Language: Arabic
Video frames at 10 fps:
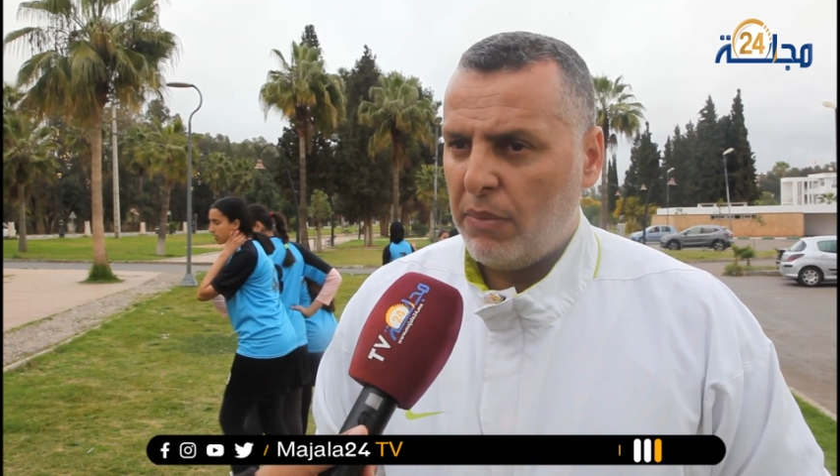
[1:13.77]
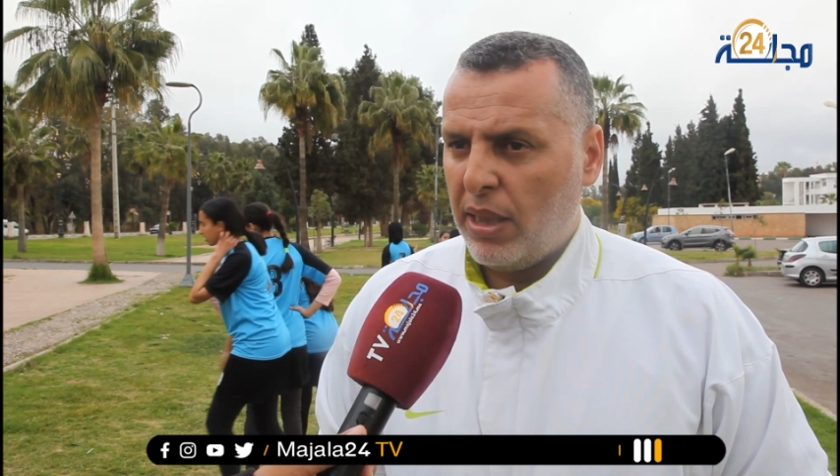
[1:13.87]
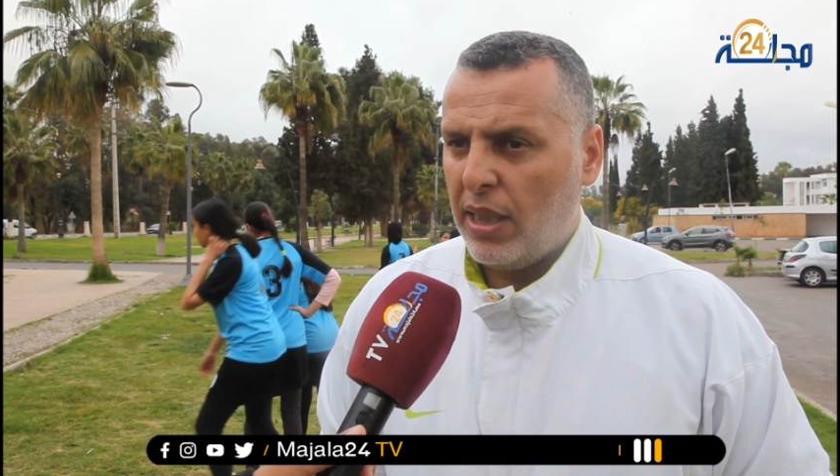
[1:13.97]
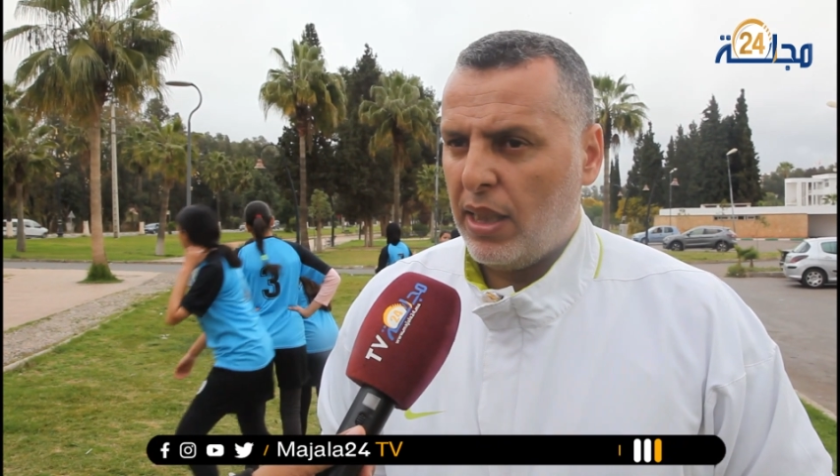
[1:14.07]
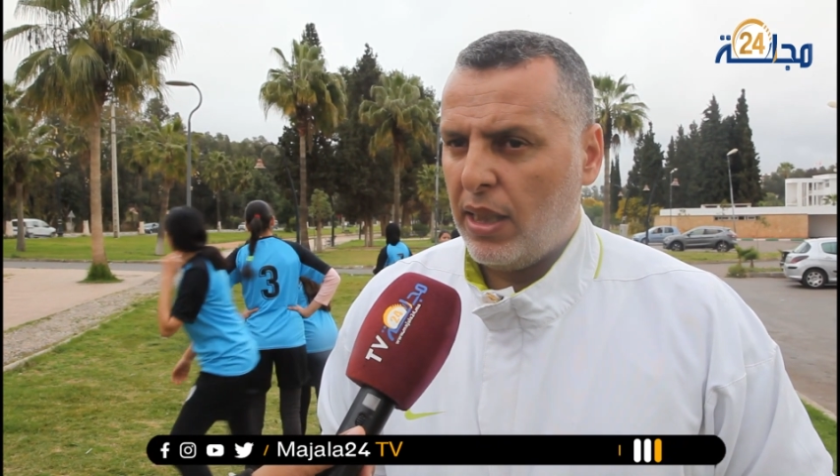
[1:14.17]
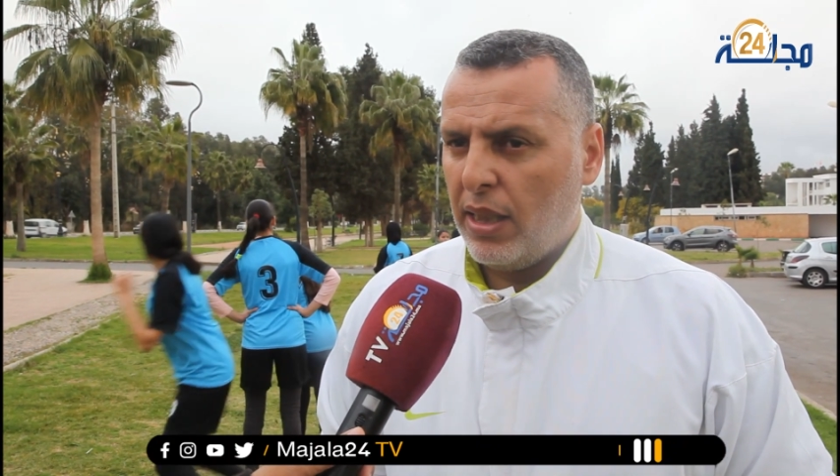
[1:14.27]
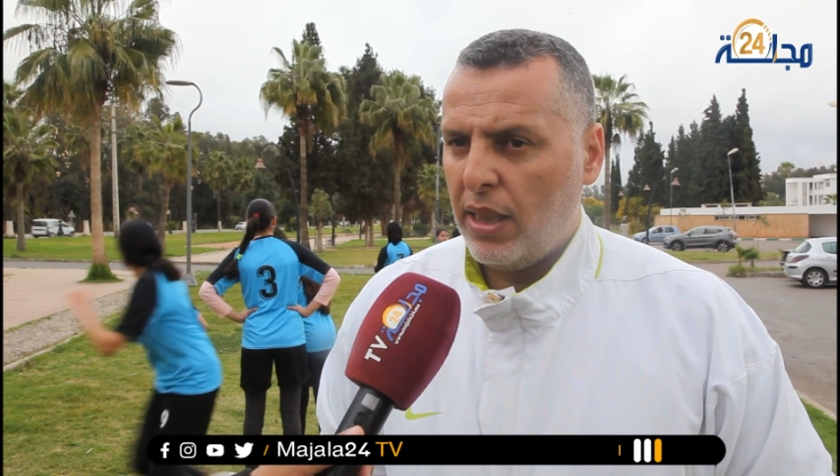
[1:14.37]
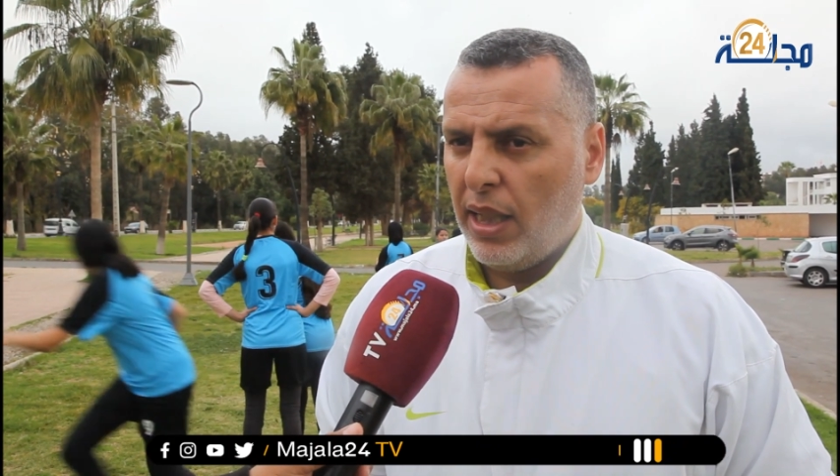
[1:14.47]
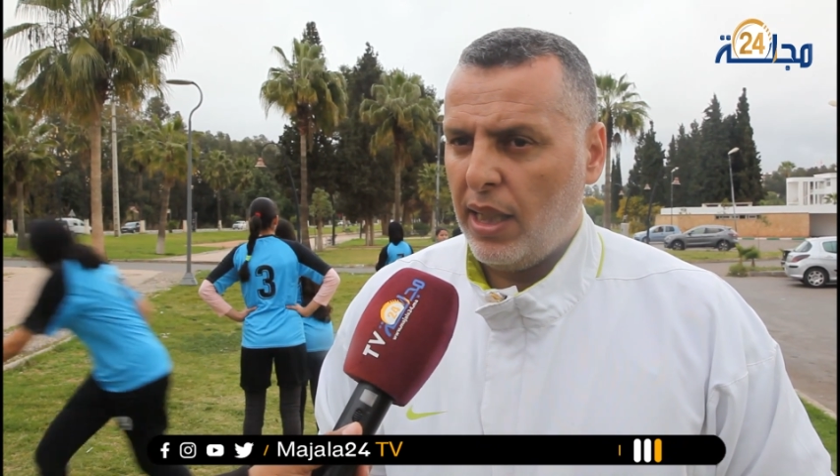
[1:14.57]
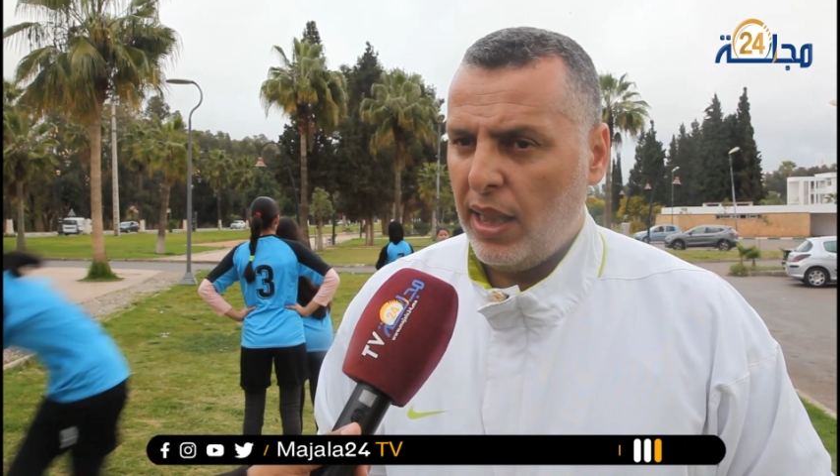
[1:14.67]
مع
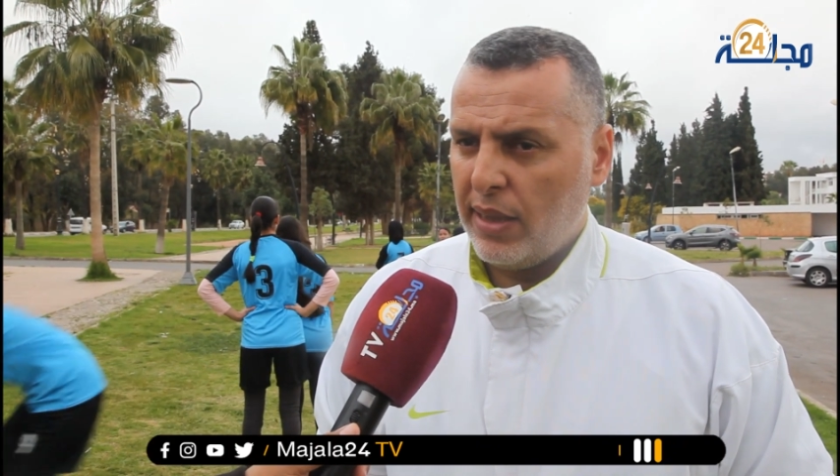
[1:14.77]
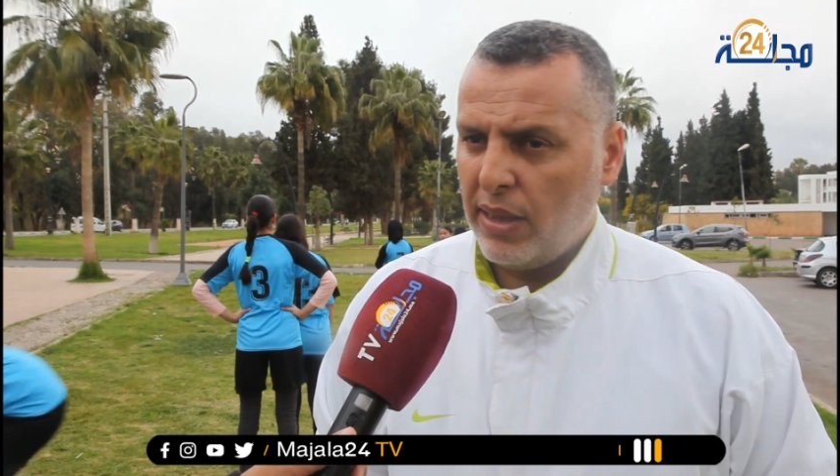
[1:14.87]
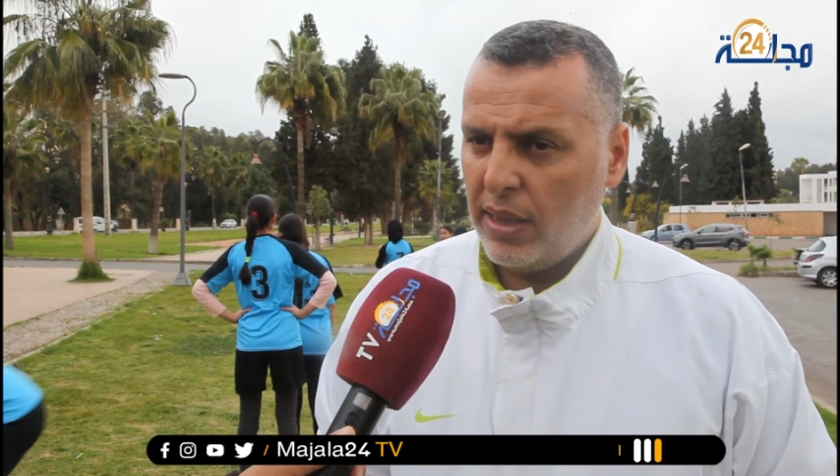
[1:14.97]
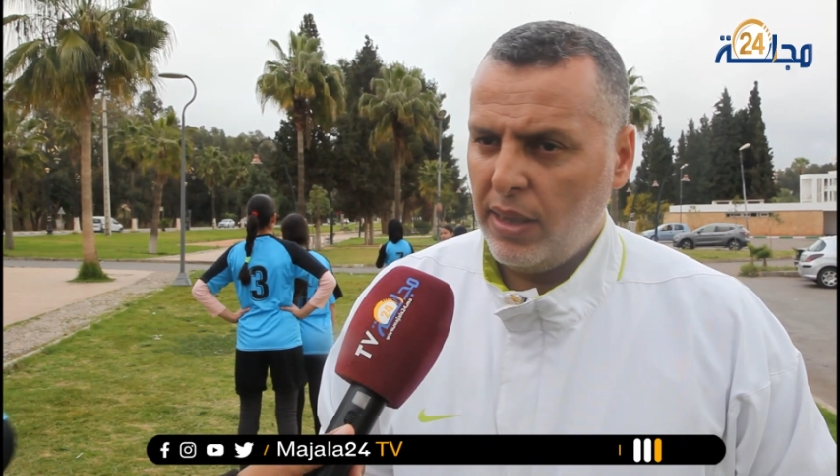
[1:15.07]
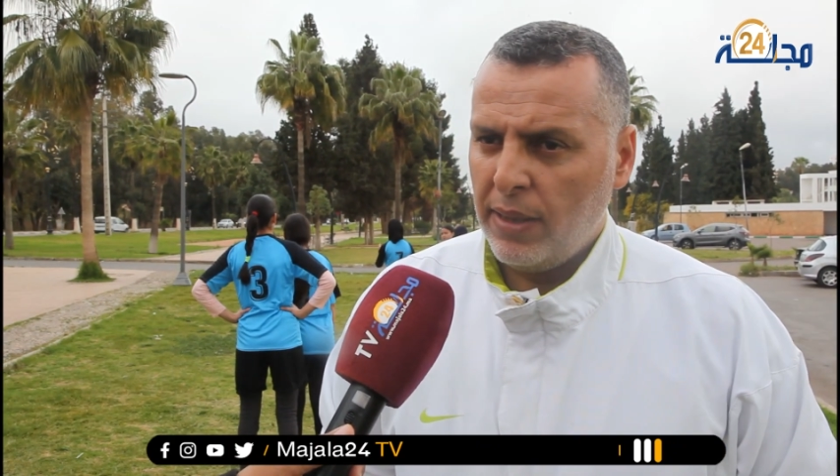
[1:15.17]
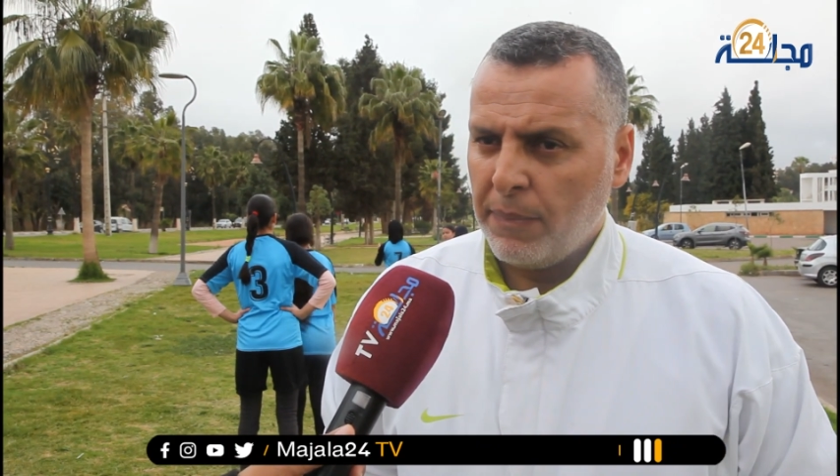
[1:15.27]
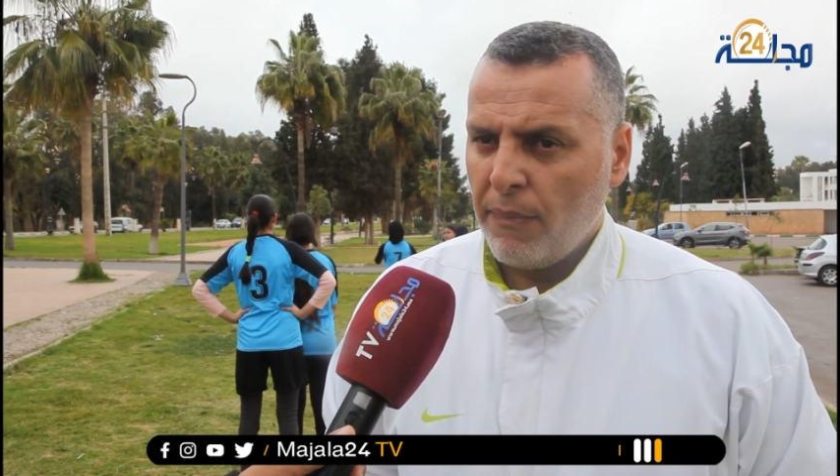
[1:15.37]
الحي الحسني